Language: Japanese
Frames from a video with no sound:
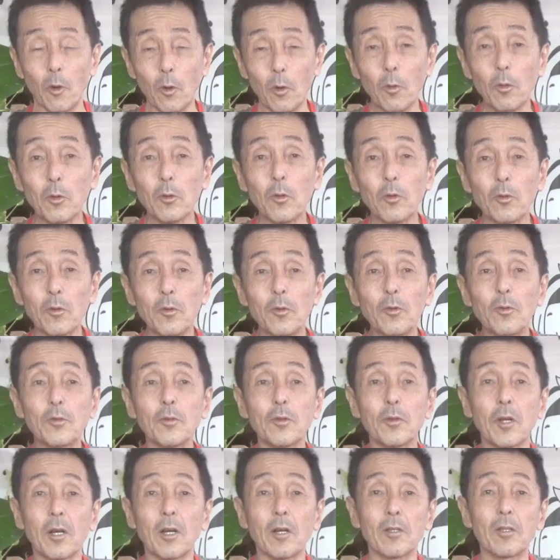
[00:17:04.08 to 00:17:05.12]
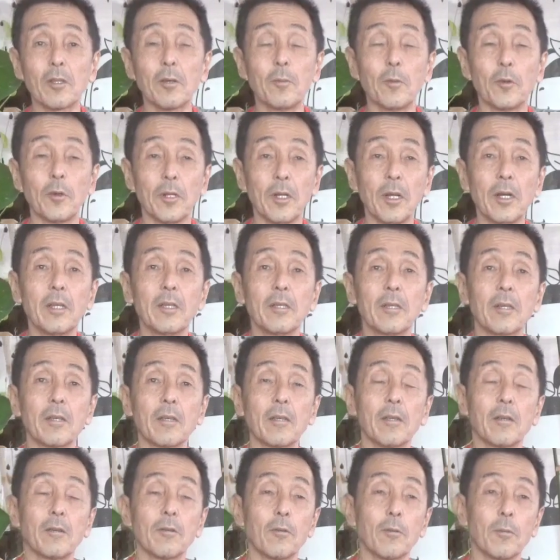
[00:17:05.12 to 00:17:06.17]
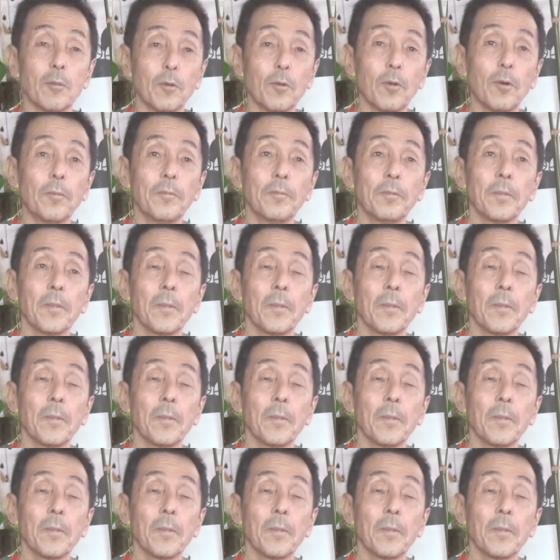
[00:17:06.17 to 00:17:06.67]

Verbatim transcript: れほど裕福な方もいないんだけれども、